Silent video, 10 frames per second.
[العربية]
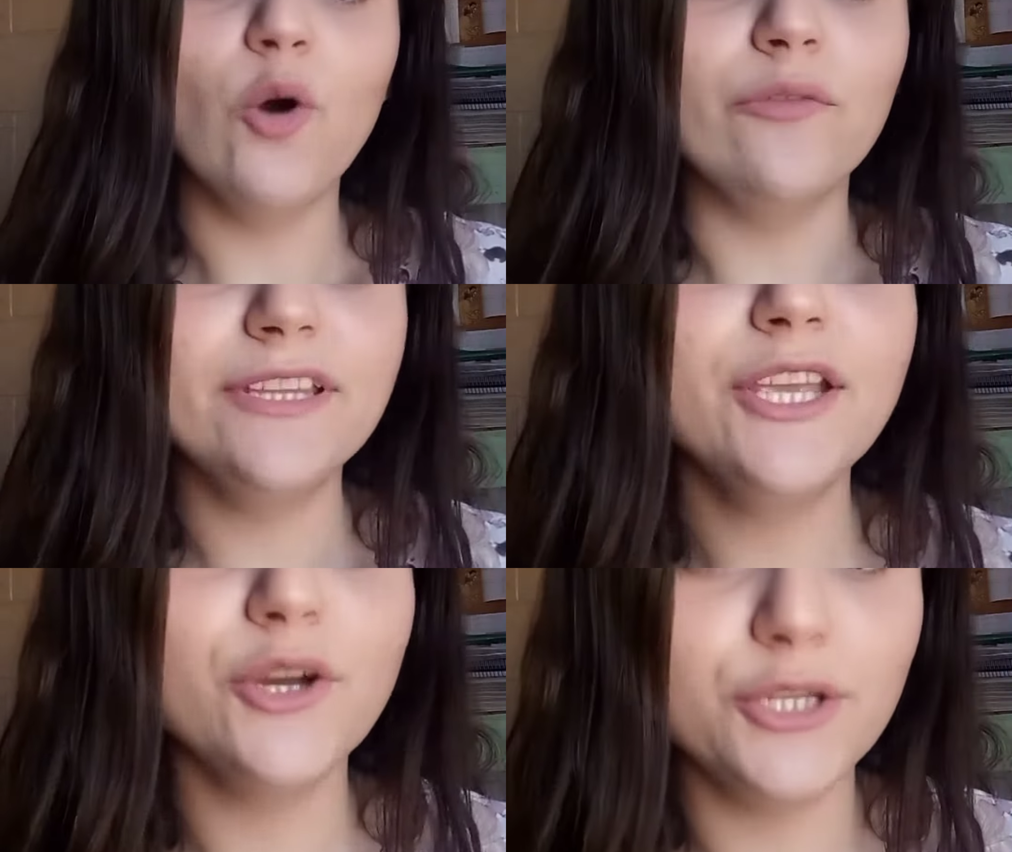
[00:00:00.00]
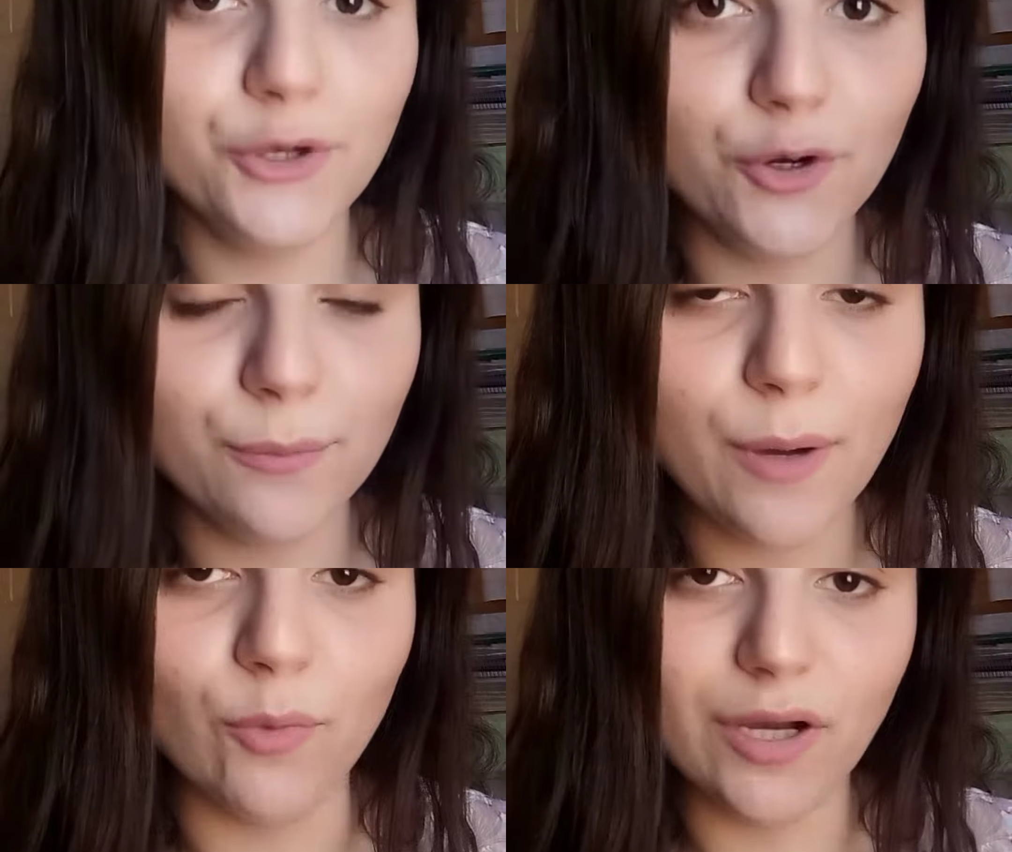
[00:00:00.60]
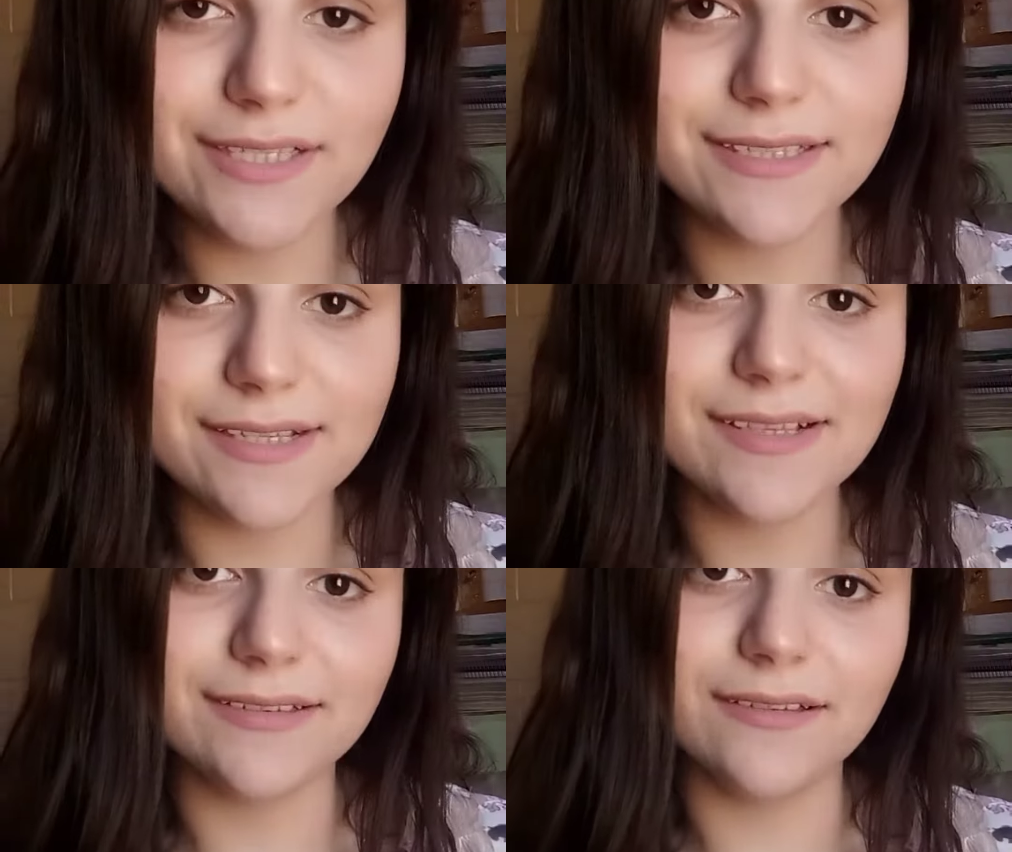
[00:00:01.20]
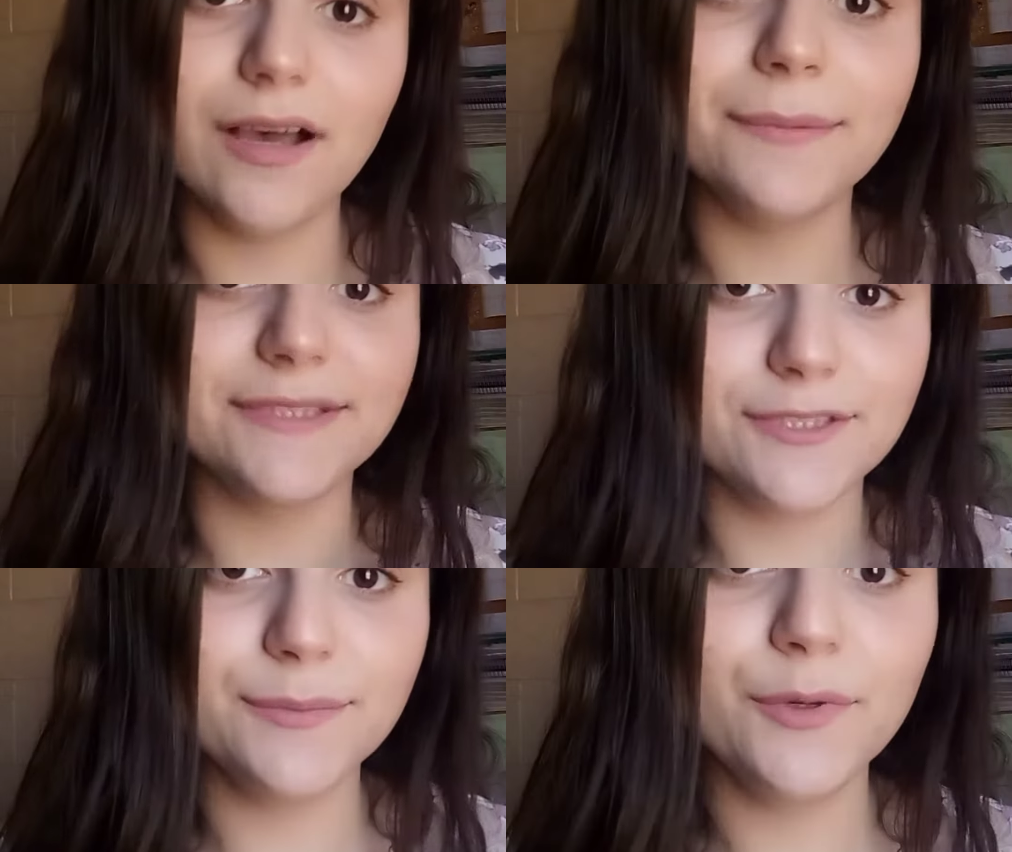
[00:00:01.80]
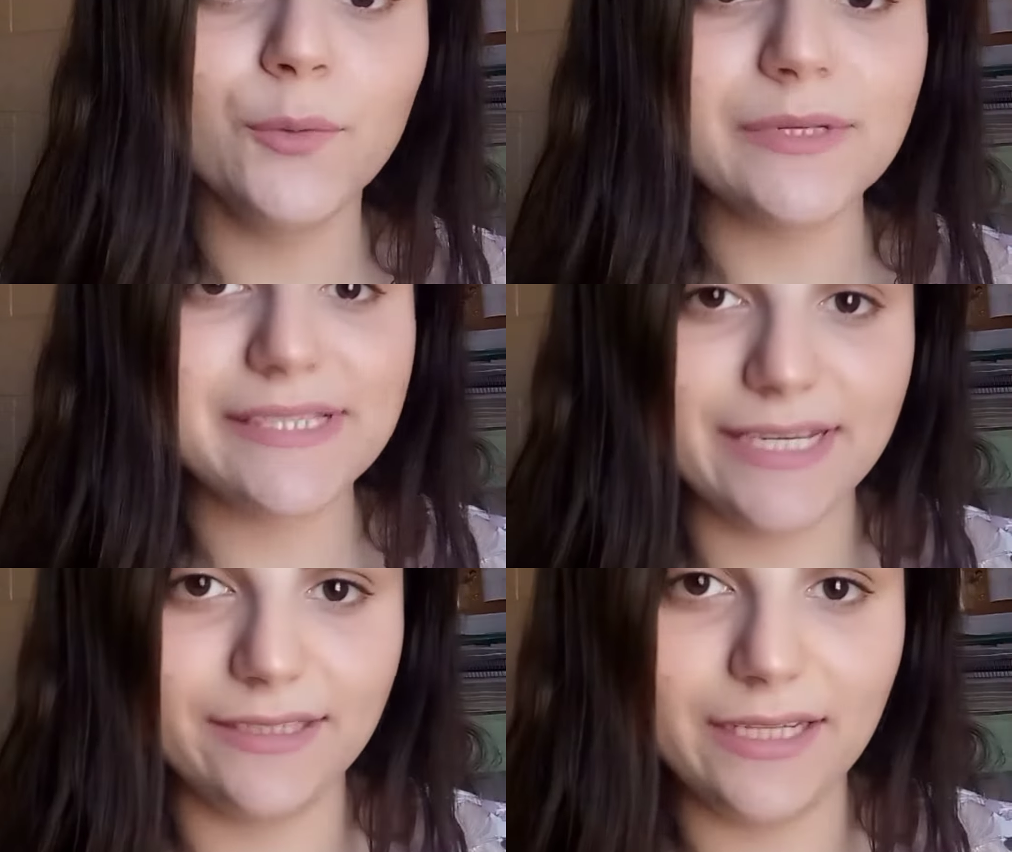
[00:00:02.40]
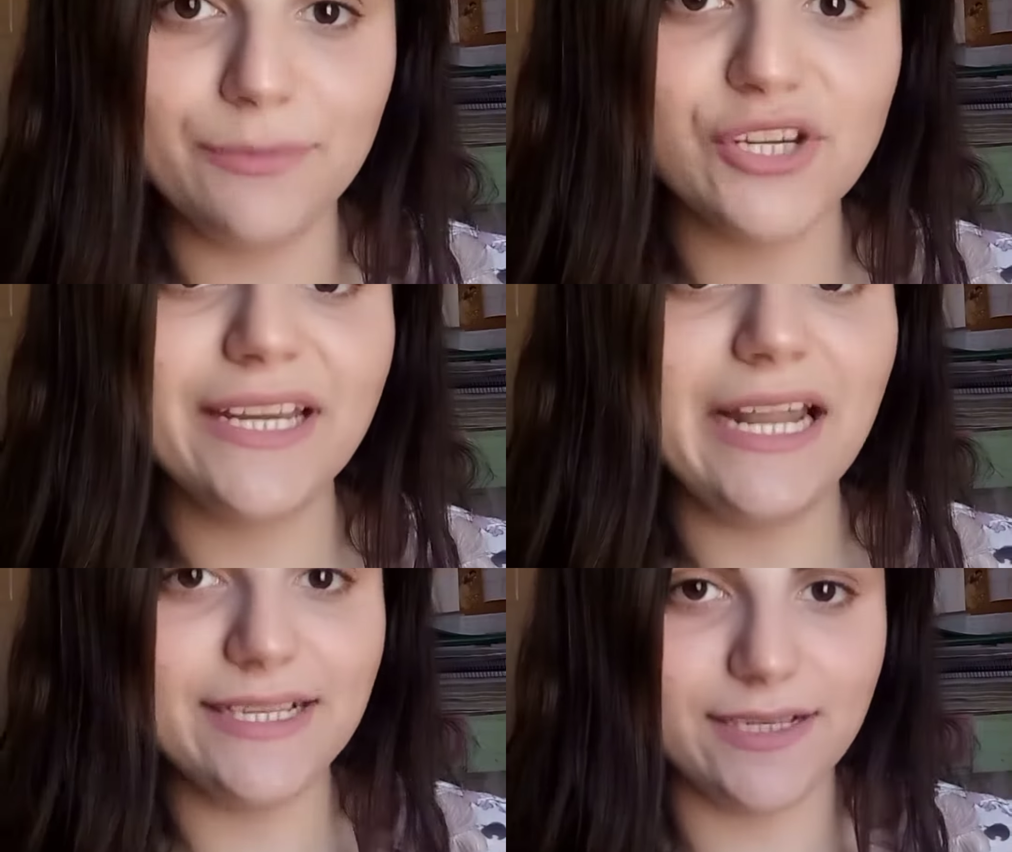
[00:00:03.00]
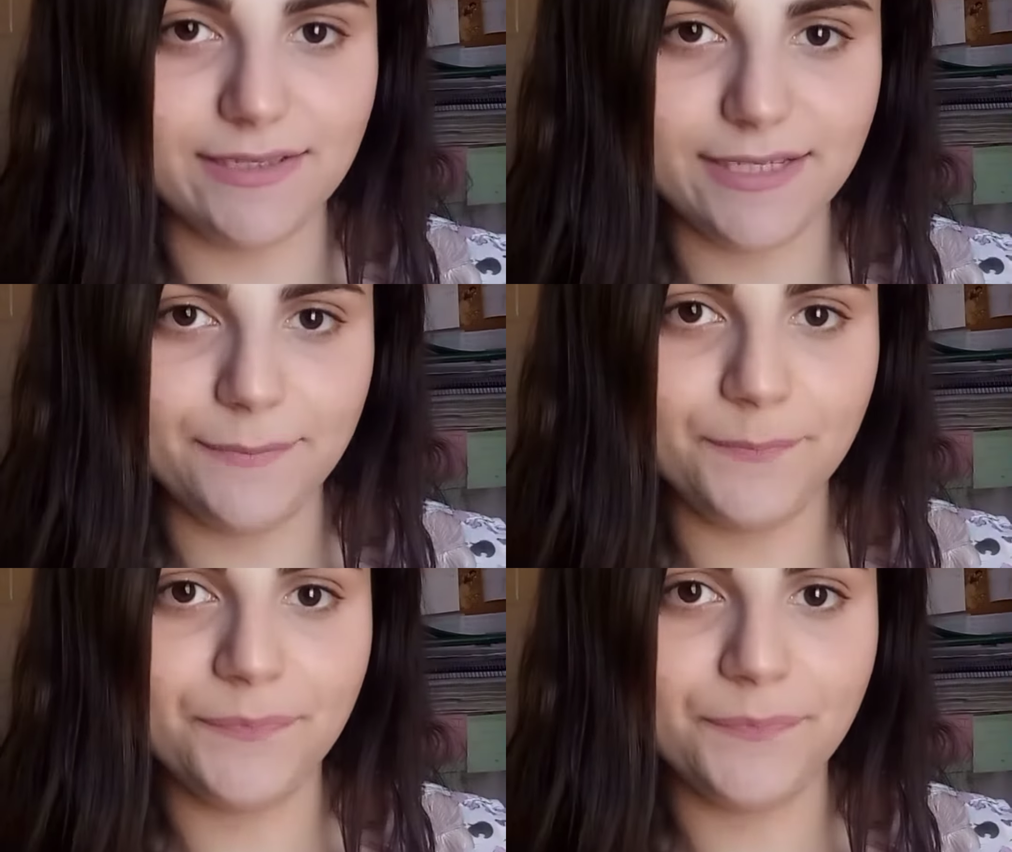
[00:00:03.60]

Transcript: وفيديو اليوم مخصص لطلاب الطب والصيدلة بشكل أساسي